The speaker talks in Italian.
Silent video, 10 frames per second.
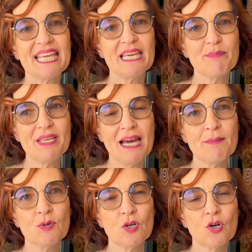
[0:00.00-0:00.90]
che
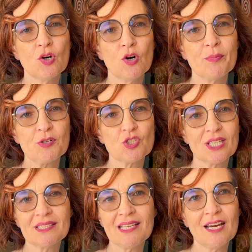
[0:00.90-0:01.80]
abbiamo
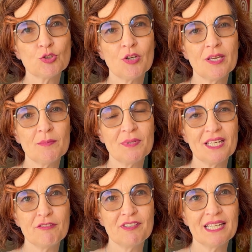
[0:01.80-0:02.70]
progettato e
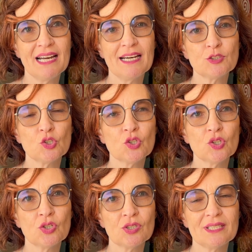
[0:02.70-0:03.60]

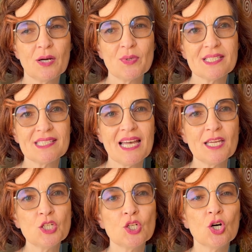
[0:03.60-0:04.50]
pianificato da
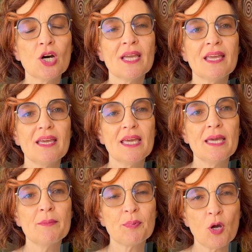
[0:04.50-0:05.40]
quest'anno
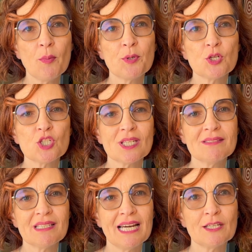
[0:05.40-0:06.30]
eh, proprio
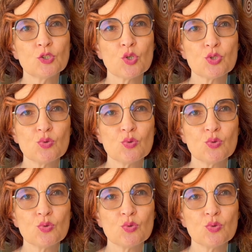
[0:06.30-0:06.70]
incentrato